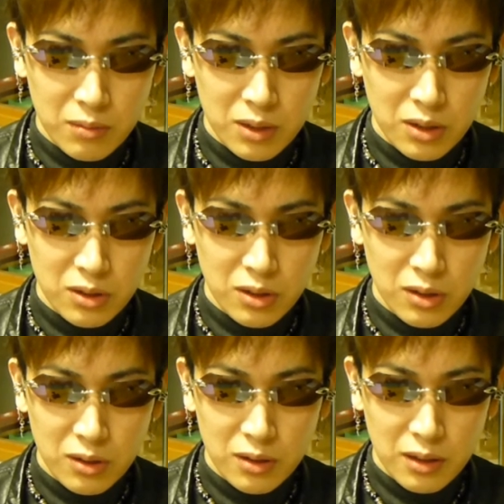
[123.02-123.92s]
まあ、通
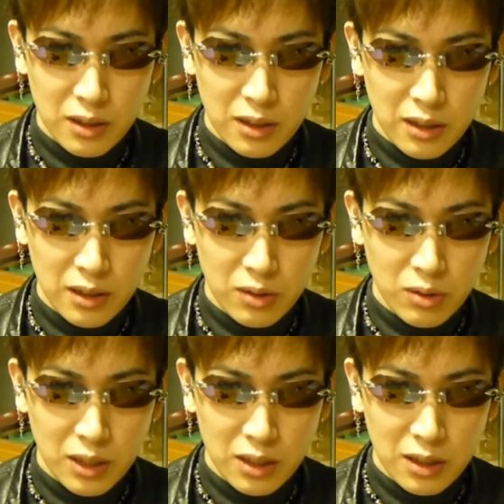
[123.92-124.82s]
常、
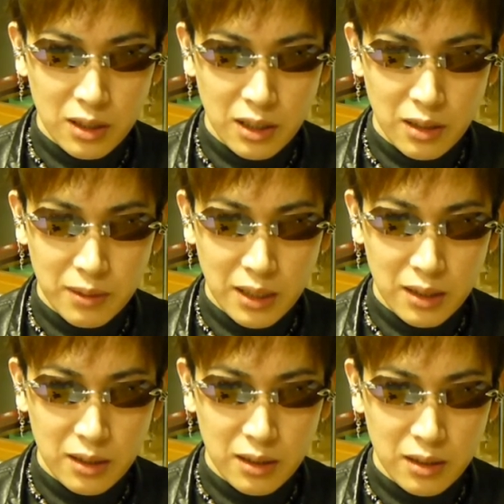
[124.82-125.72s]
えー、壊れていなけれ
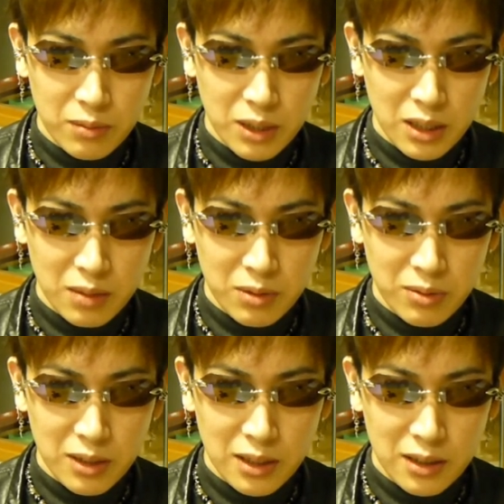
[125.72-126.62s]
ば、え見えない
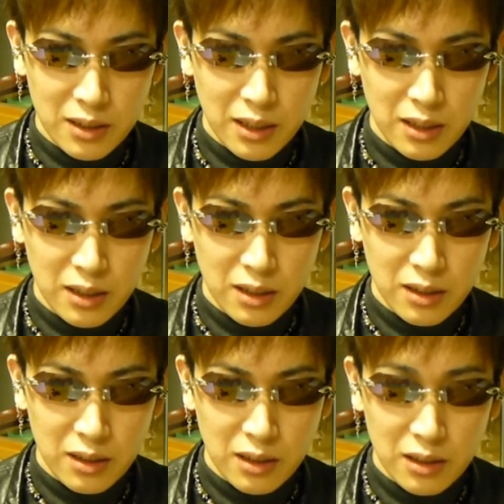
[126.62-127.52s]
部分なんですが、
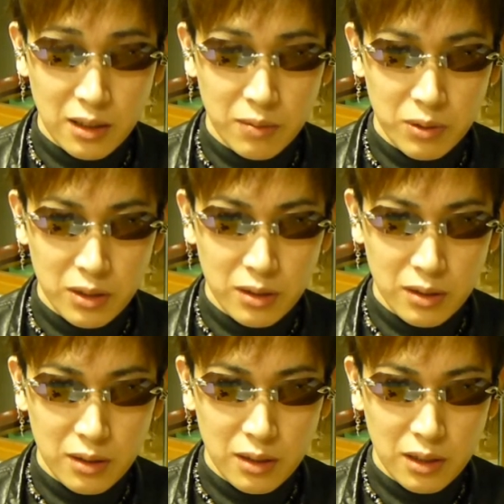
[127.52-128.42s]
え
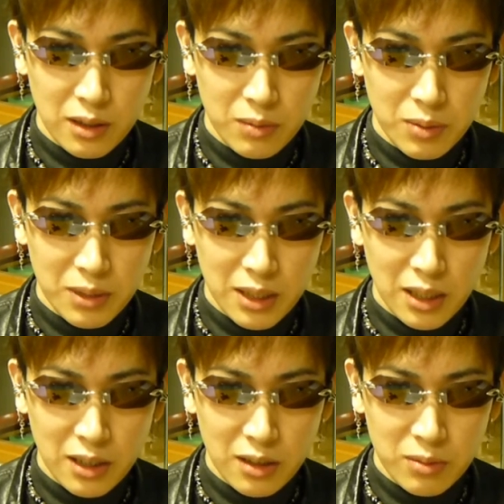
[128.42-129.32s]
テンプル、え耳
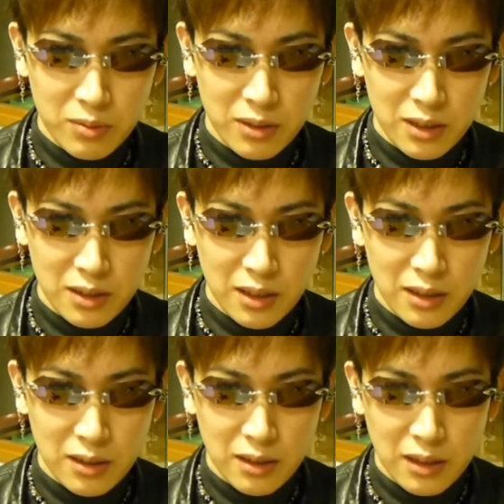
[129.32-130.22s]
にかける部分です
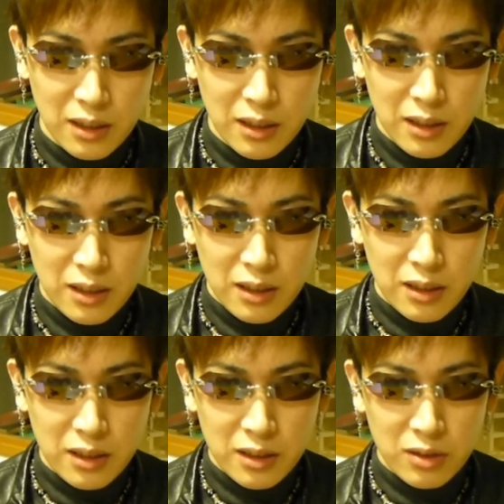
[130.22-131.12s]
ね、
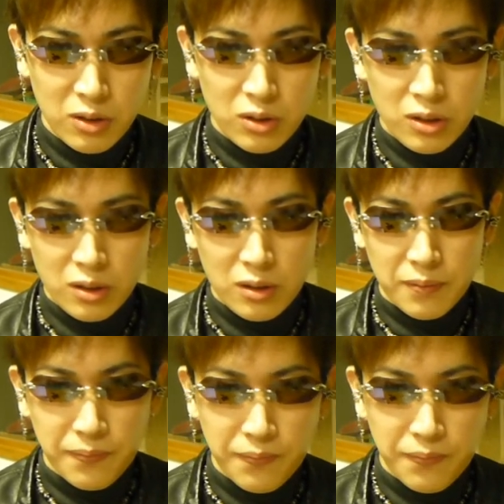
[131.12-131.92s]
えそこの、